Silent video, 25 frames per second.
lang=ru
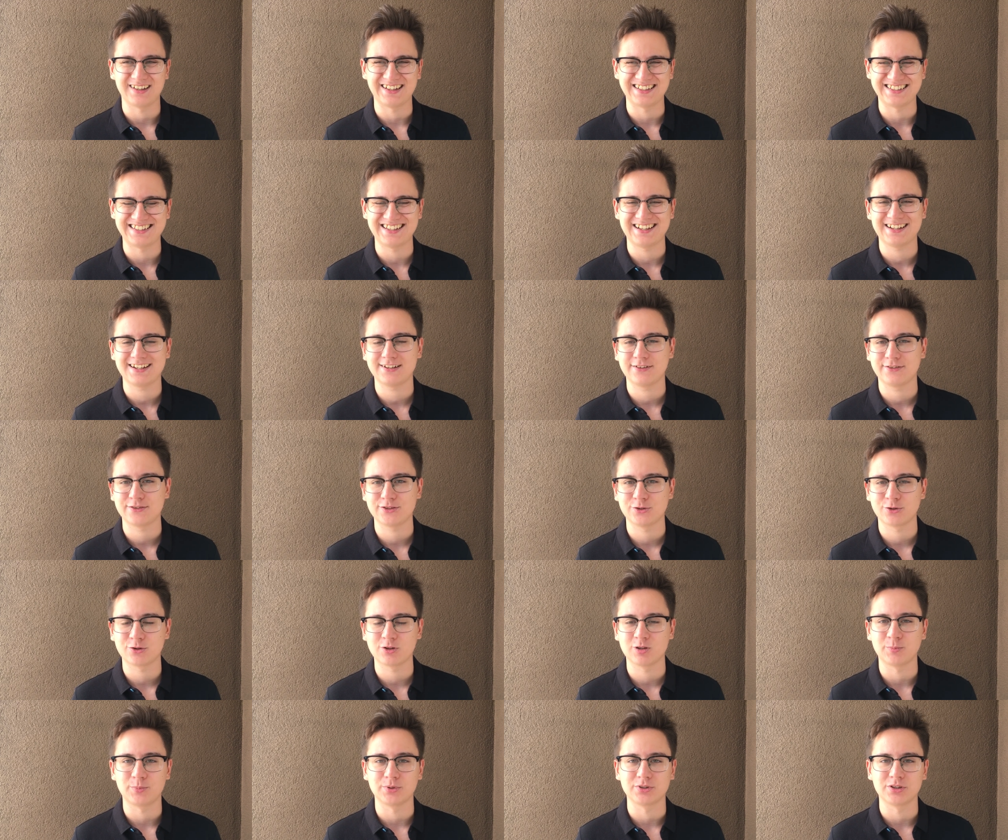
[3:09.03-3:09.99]
атака все
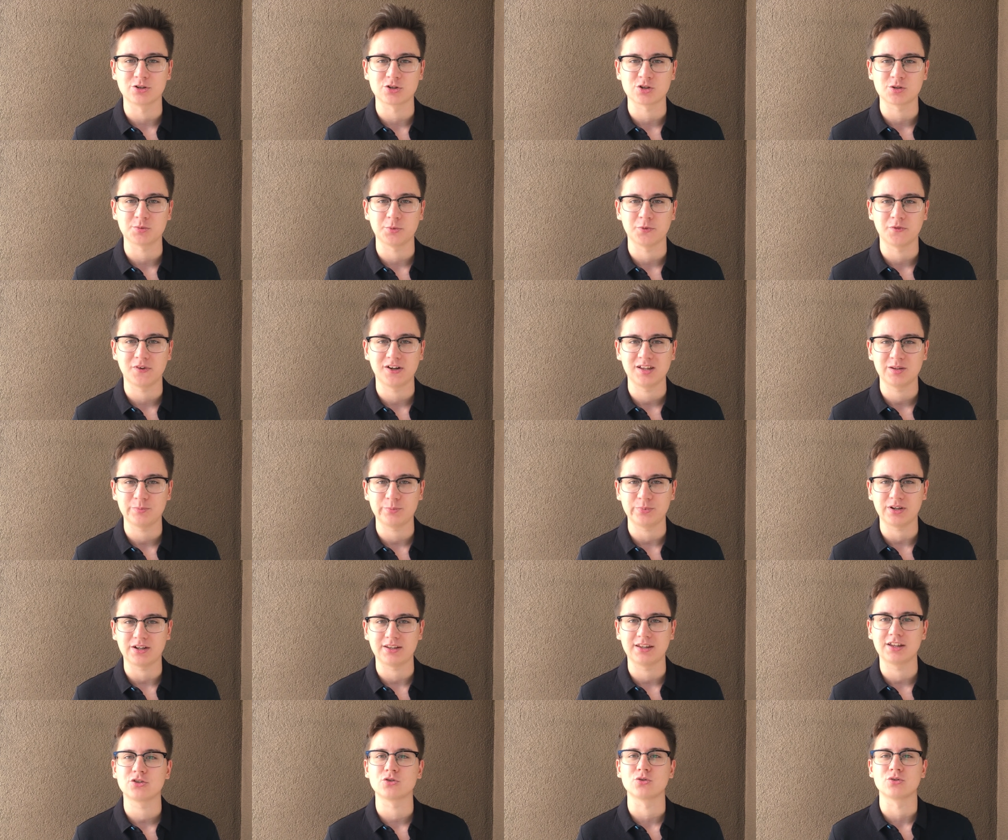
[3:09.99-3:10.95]
равно подразумевала
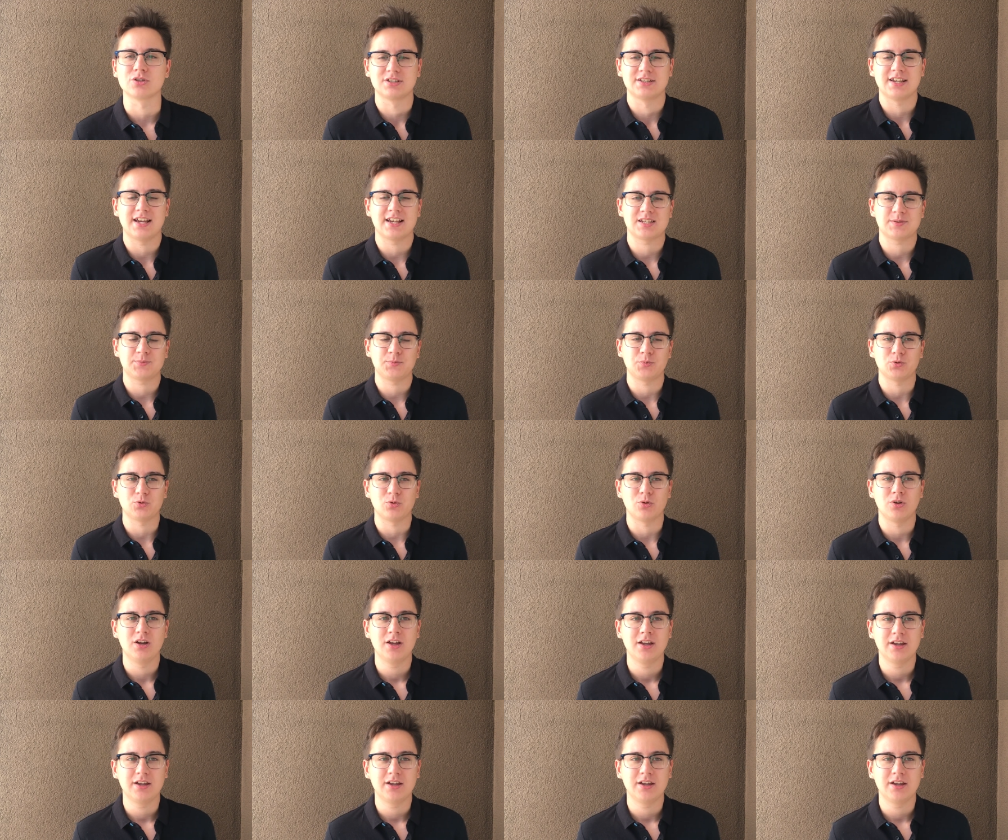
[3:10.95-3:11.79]
передачу за спину.